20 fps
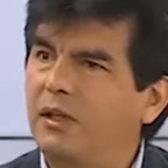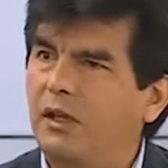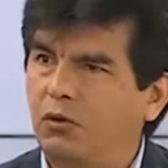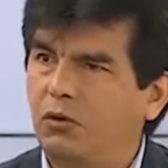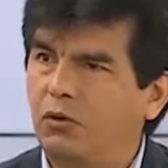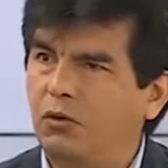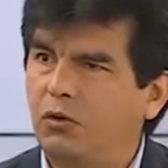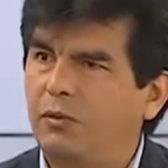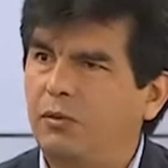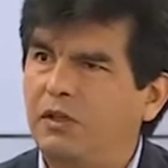la
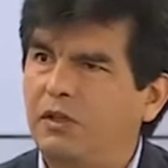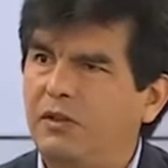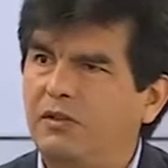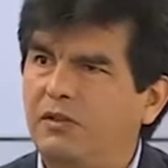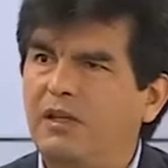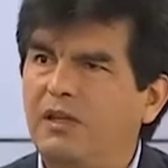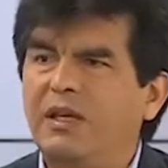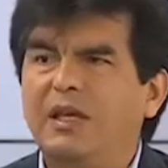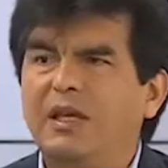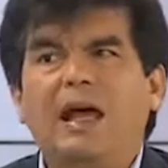norma
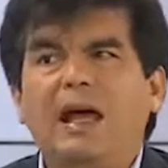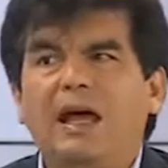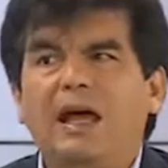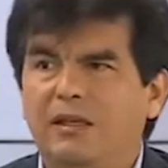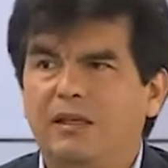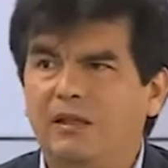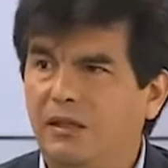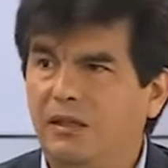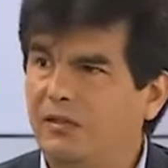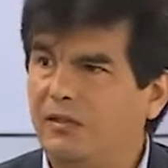dice,
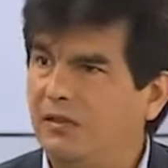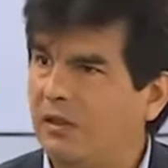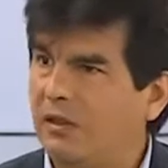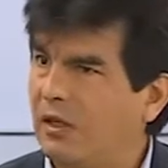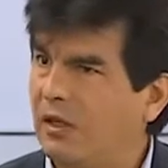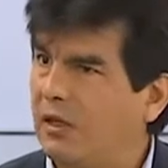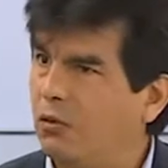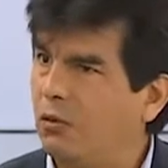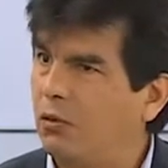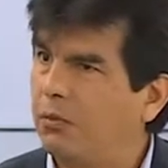hay que
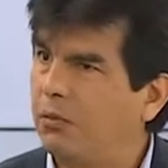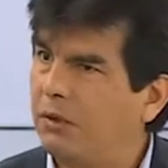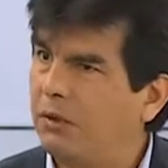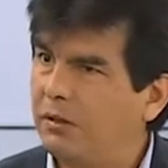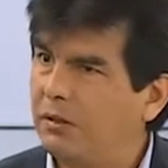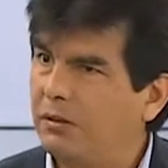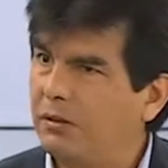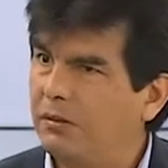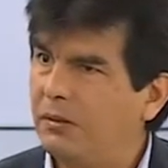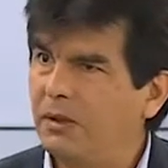hacerla
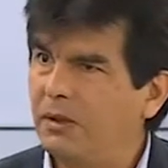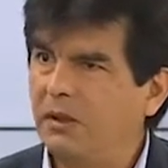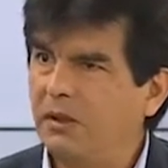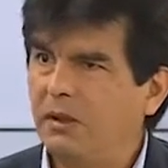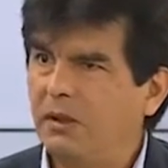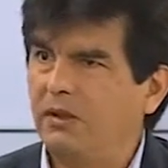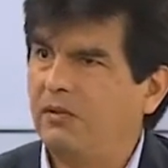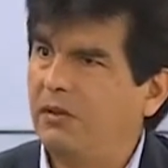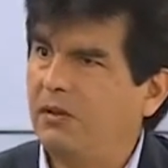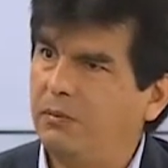cumplir.
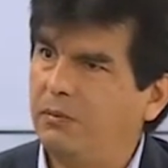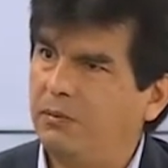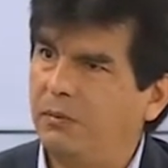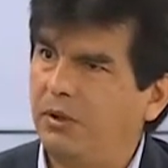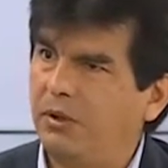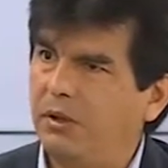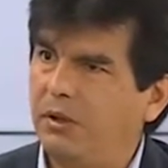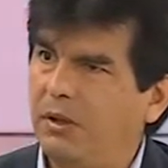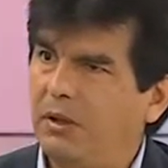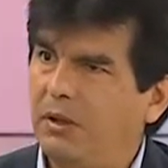Es
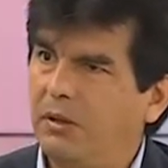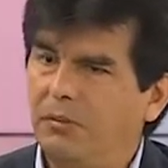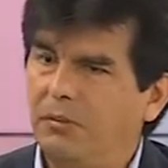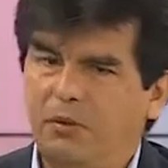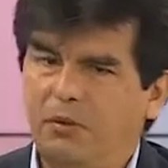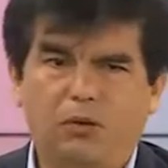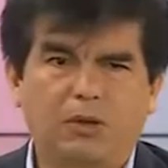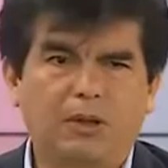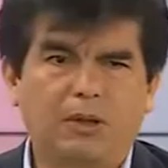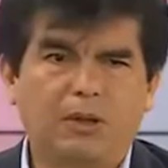simple,
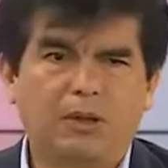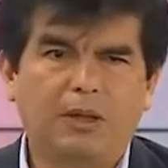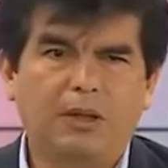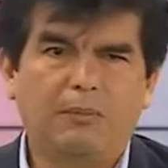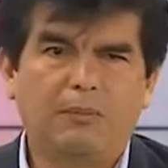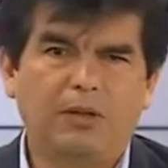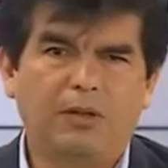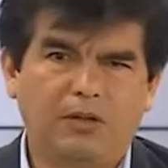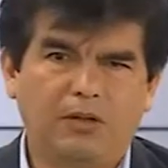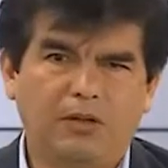pero
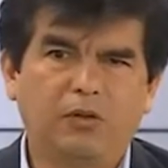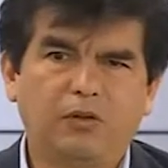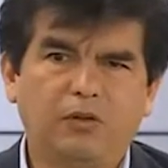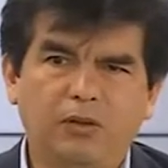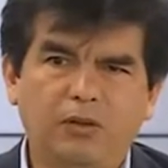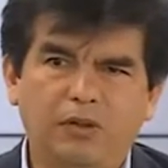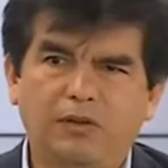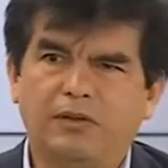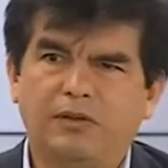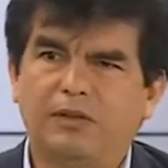para eso
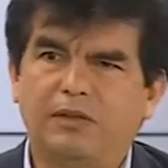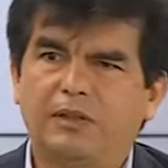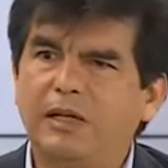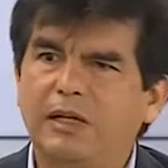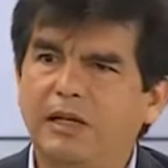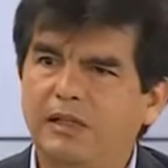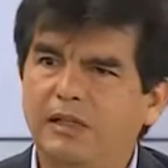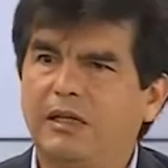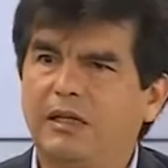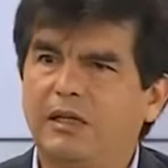se necesita
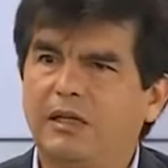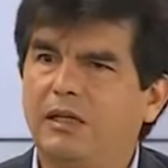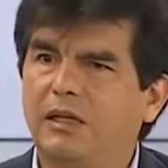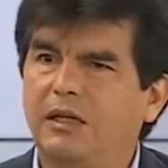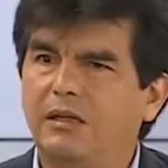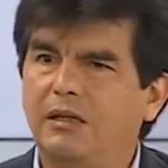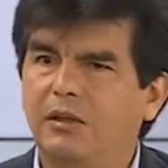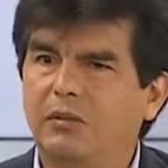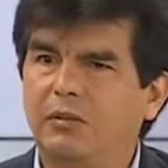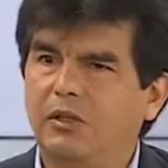la
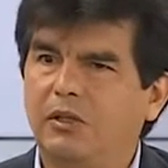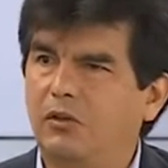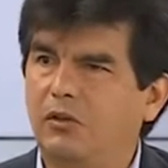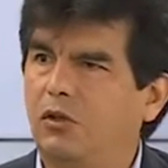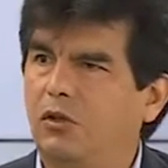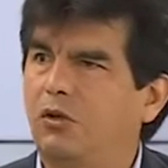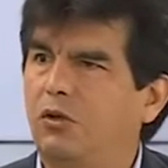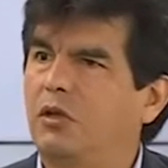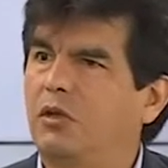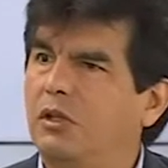tarea del
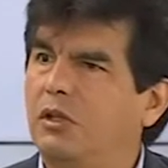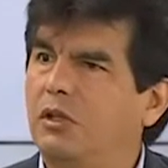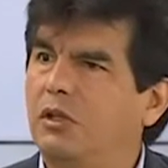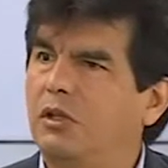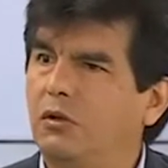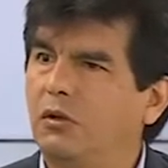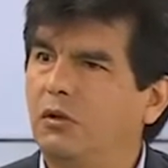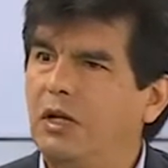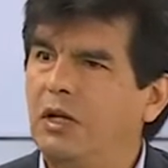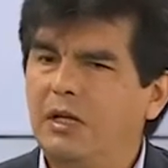Ministerio de
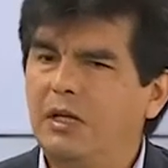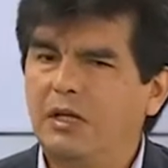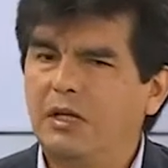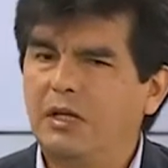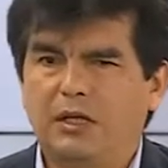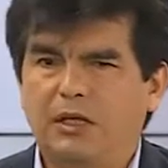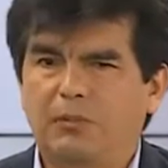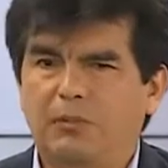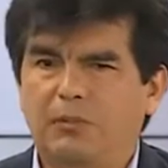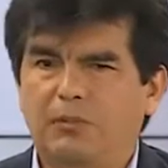Interior
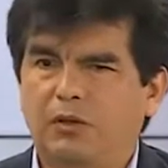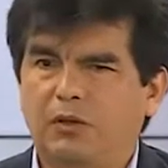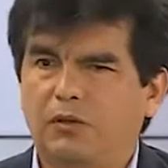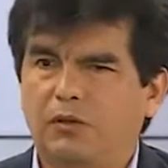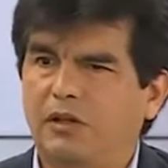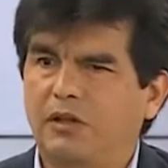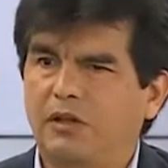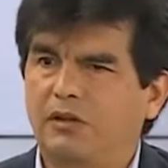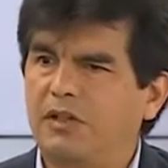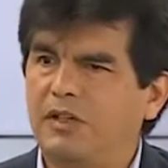y las
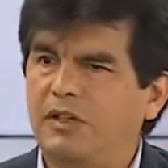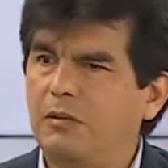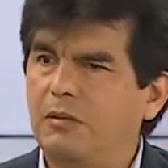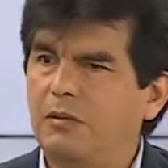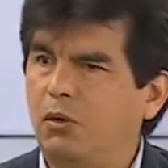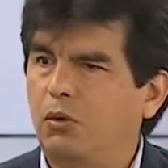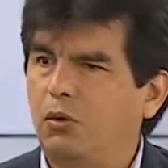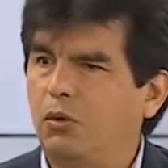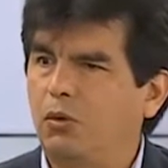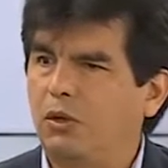personas que están
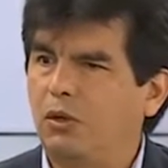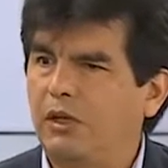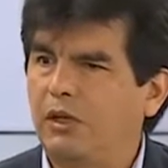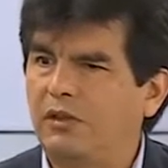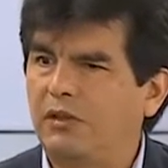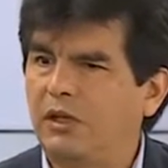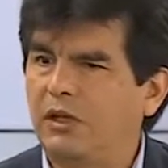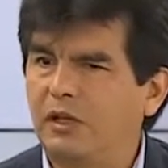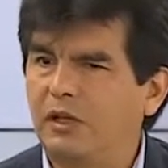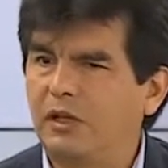
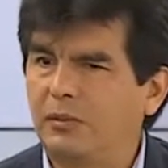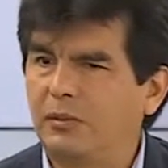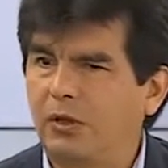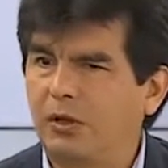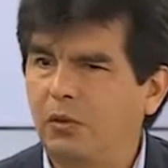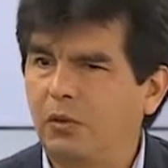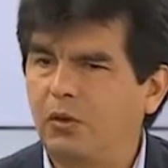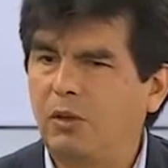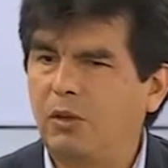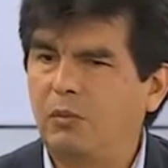involucradas en el
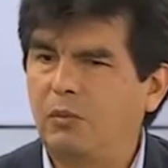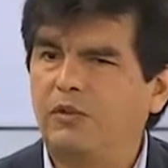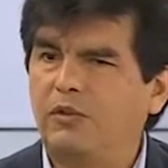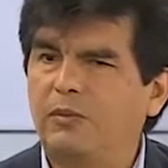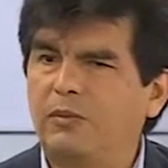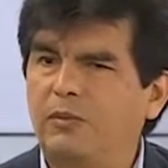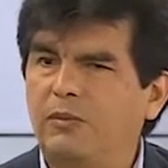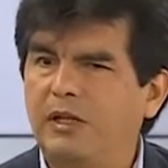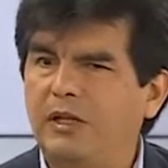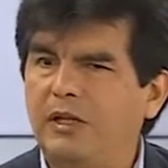tema, como la
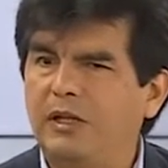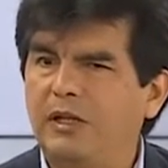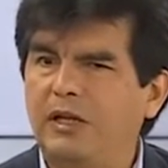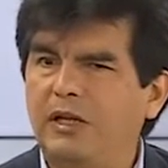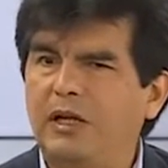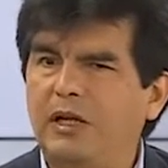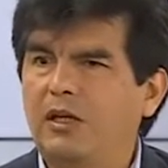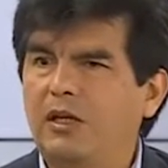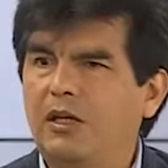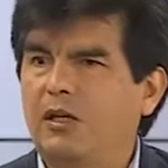
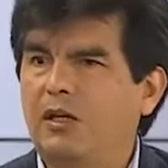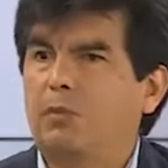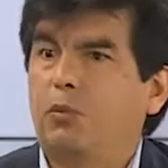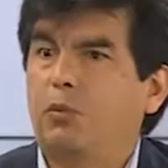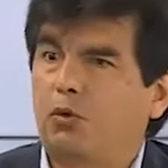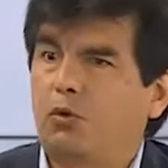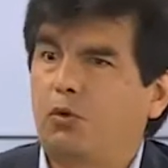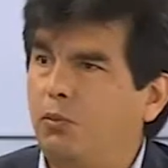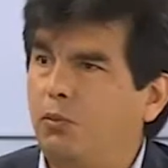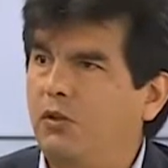municipalidad, que
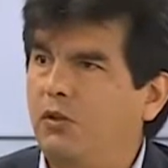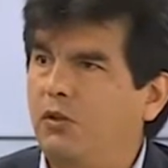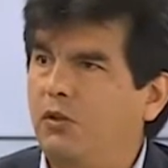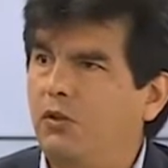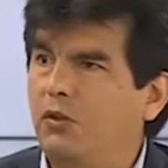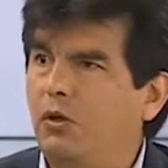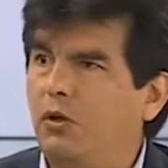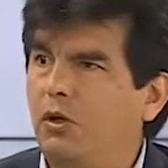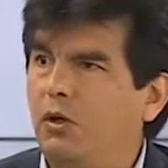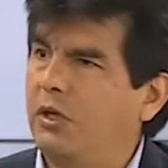por
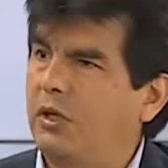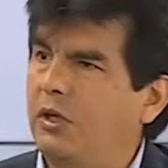supuesto